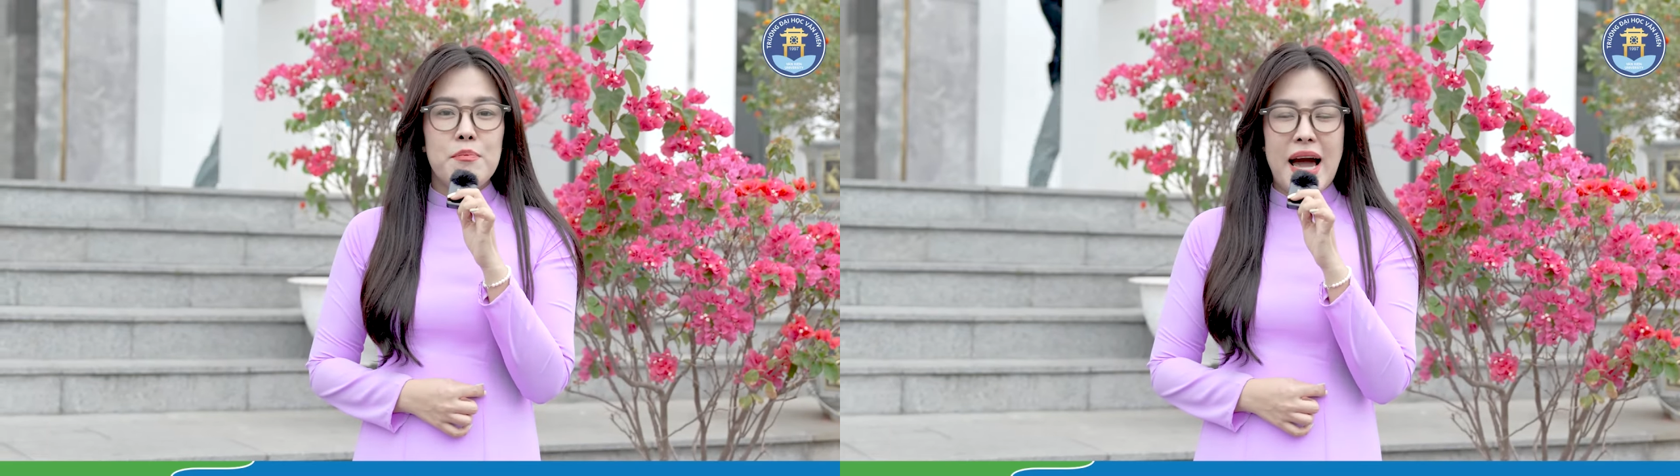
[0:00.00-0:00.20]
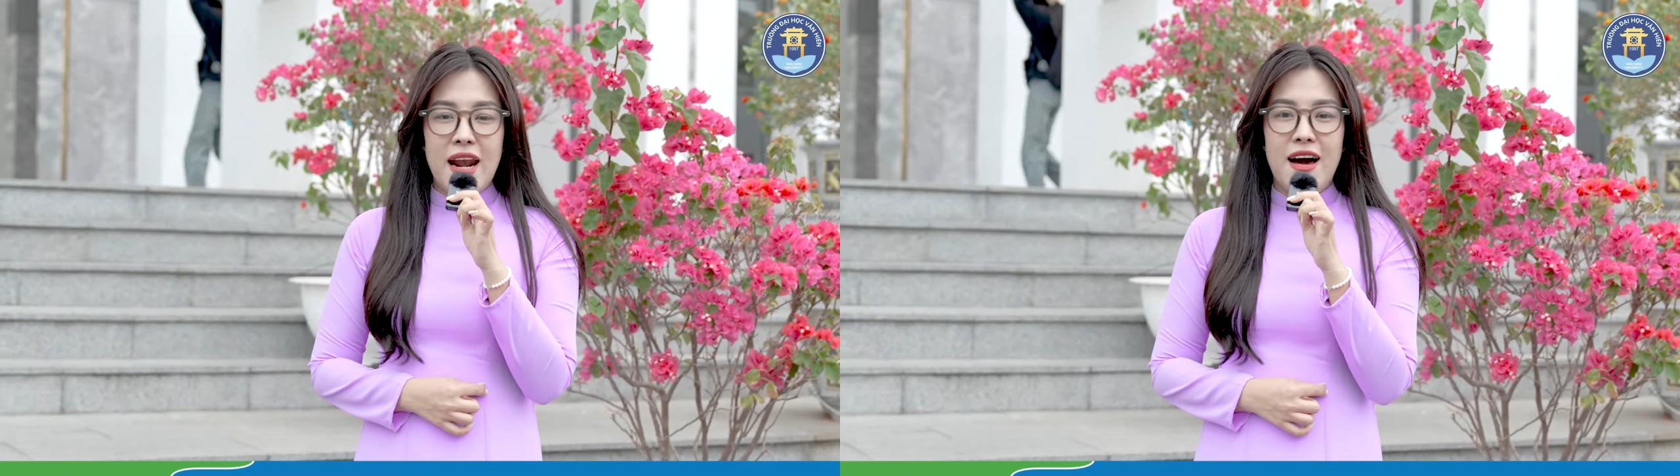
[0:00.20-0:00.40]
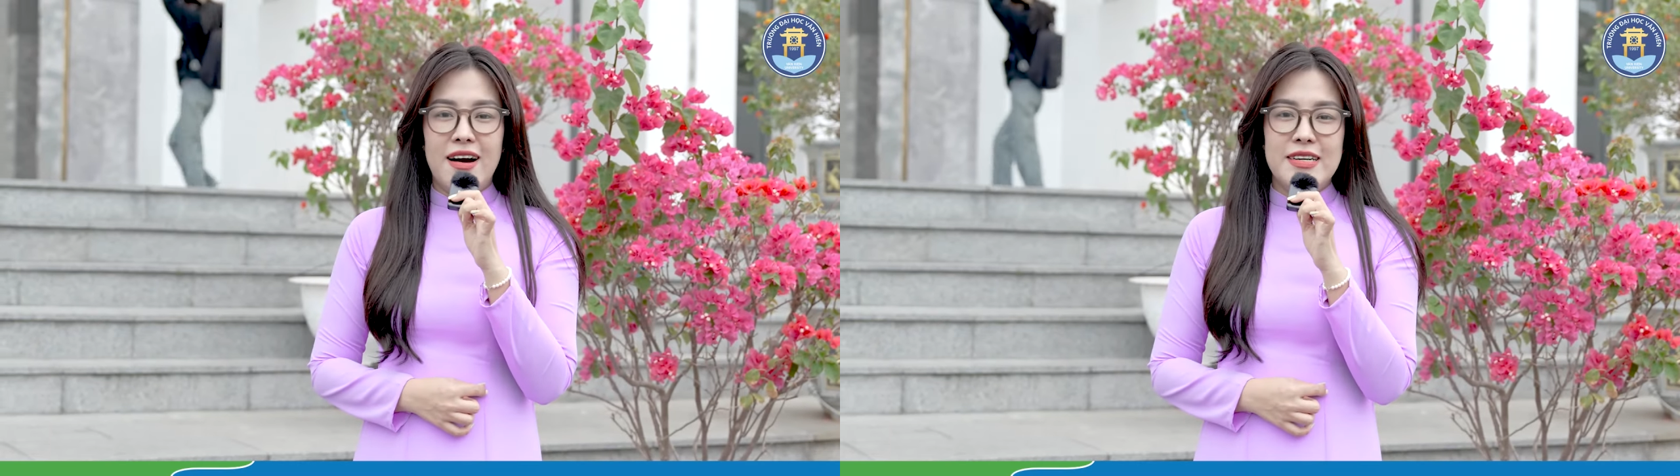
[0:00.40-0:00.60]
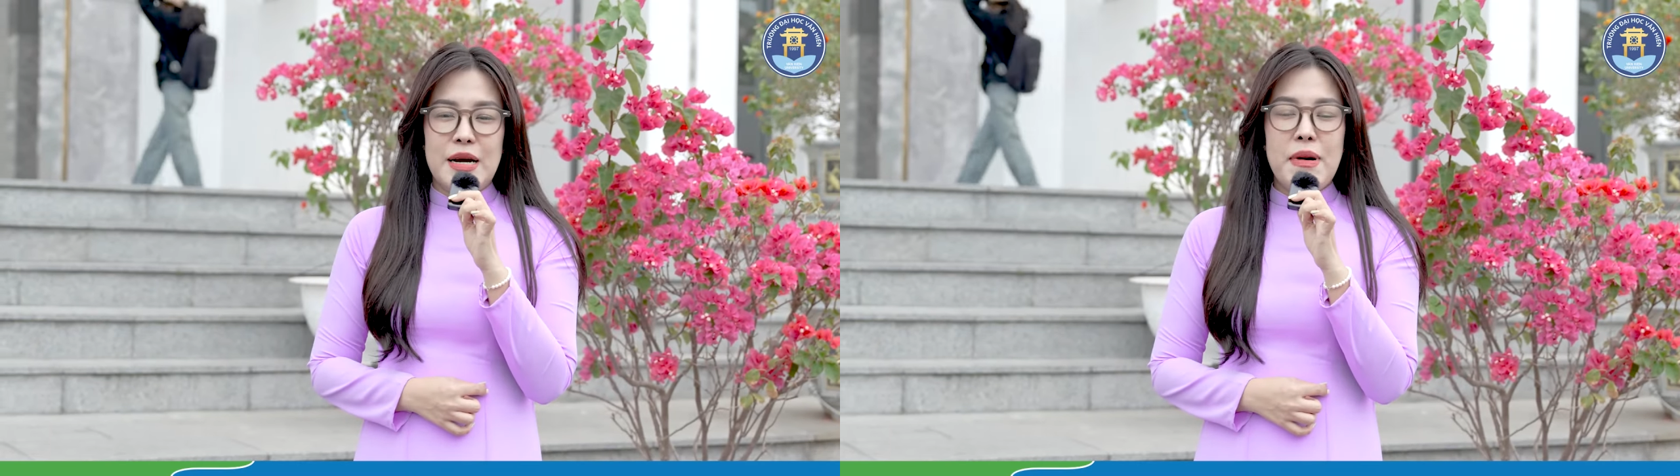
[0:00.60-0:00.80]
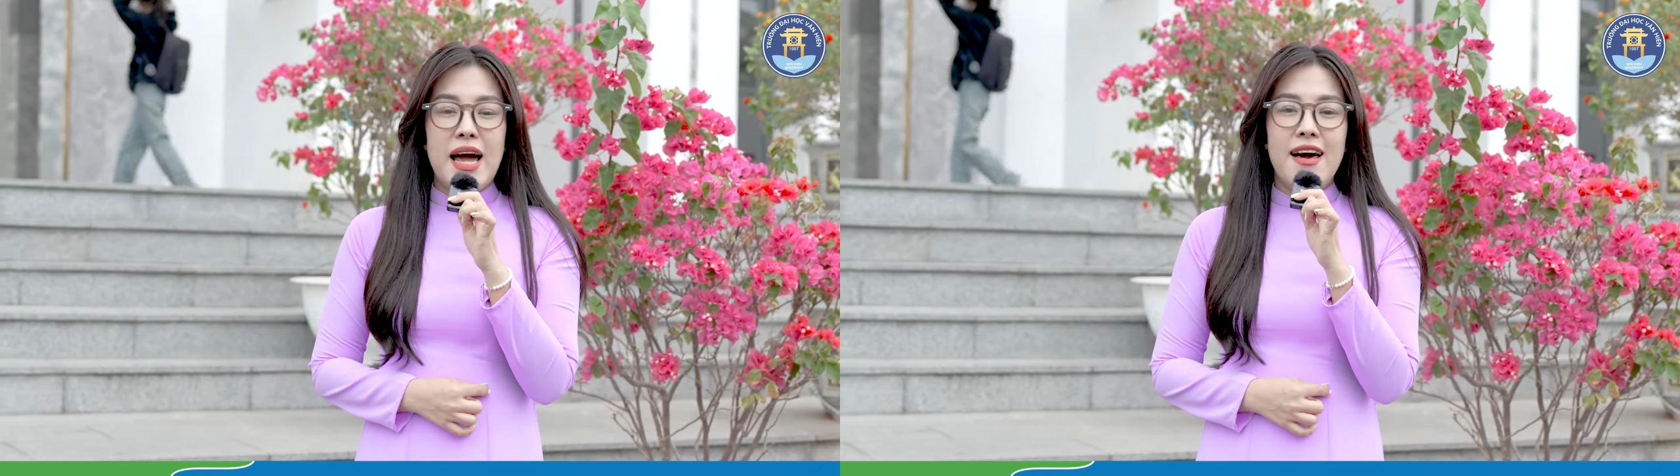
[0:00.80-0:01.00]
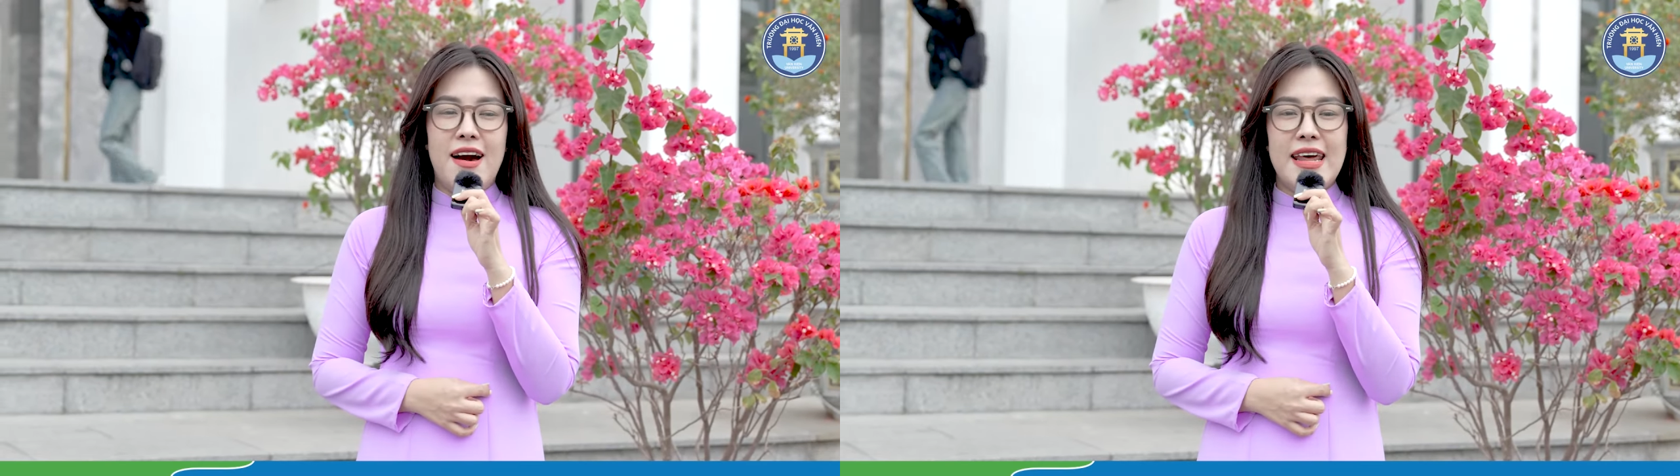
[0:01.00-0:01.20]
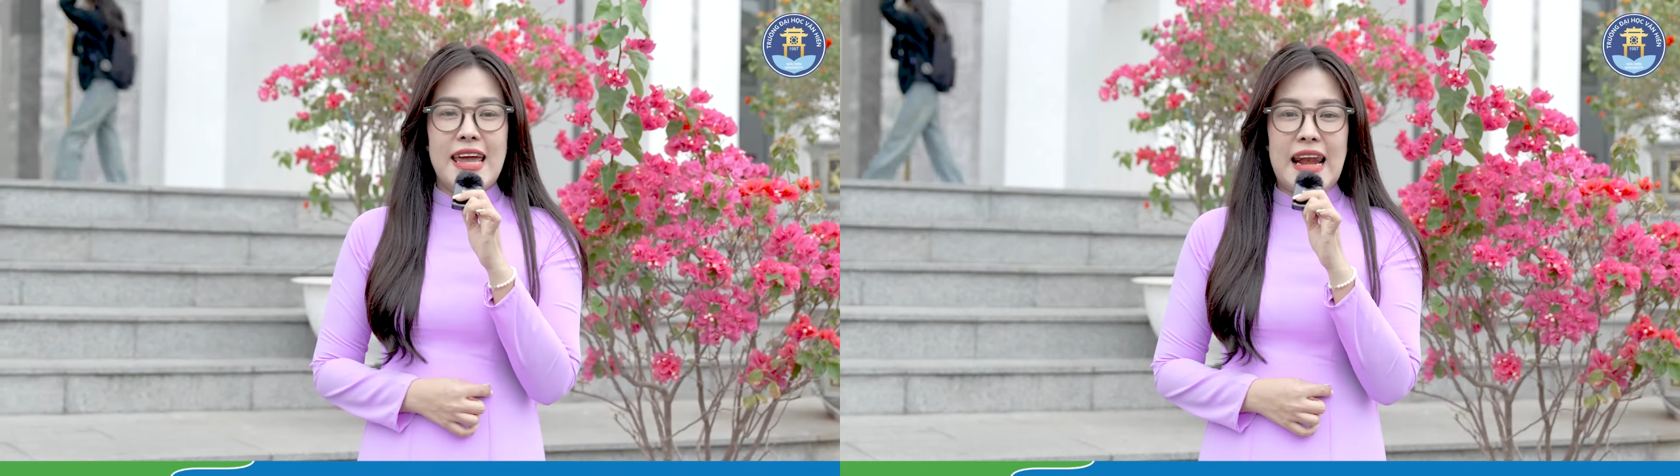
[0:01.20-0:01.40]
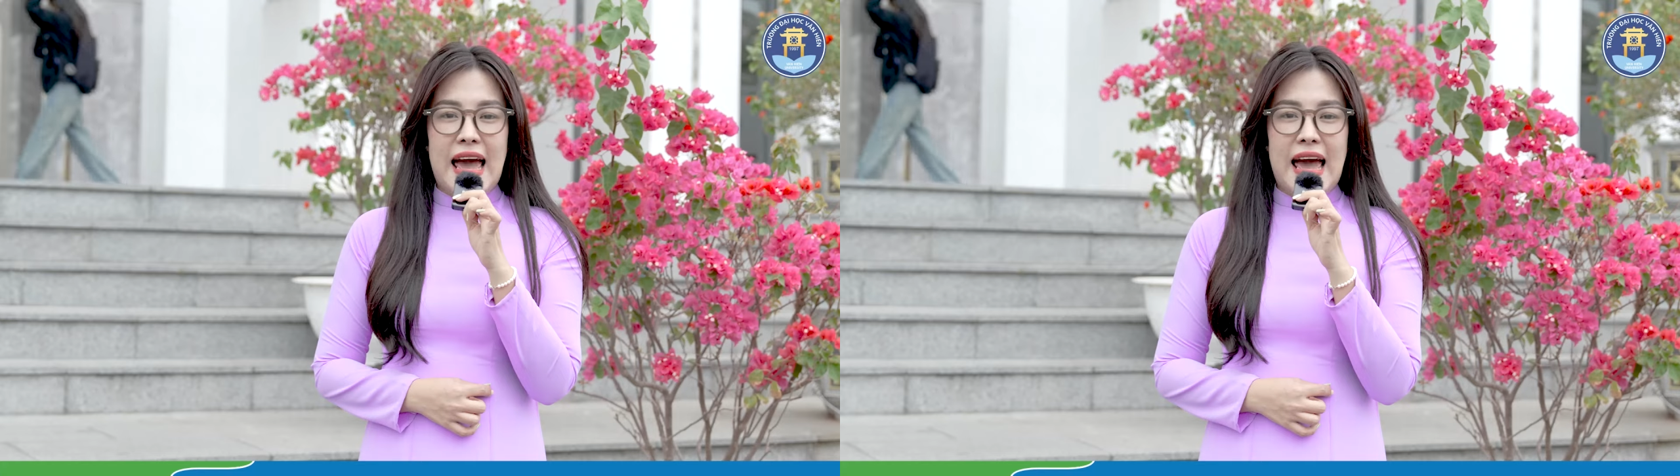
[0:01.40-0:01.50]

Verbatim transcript: 3L ba lợ ở đây